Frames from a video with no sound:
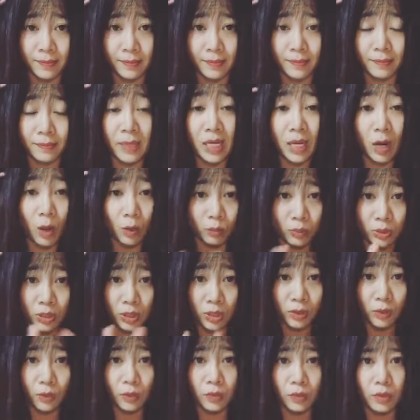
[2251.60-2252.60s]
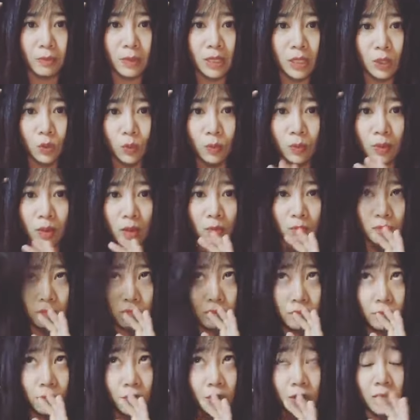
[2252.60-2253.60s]
mình không chịu nhưng mình cũng không
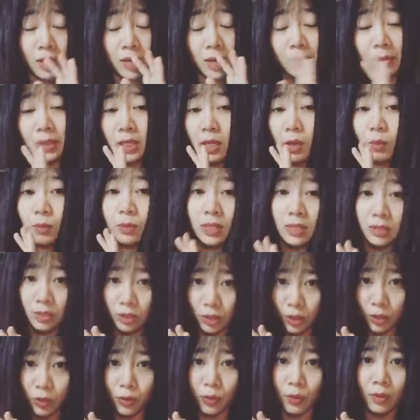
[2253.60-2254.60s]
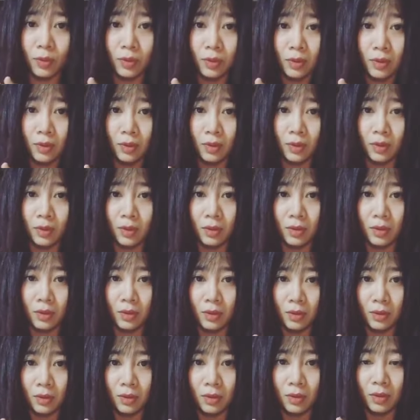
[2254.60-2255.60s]
phương nghĩ là mình không nên chịu
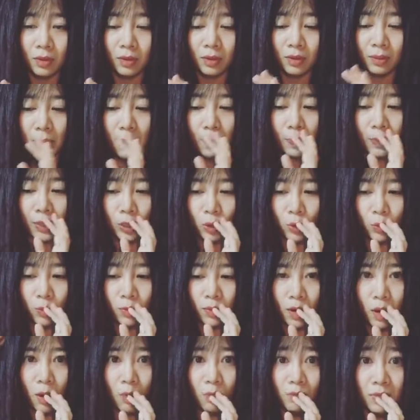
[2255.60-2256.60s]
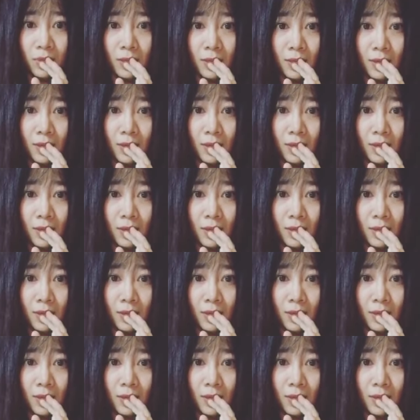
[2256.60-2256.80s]
mà mình cũng không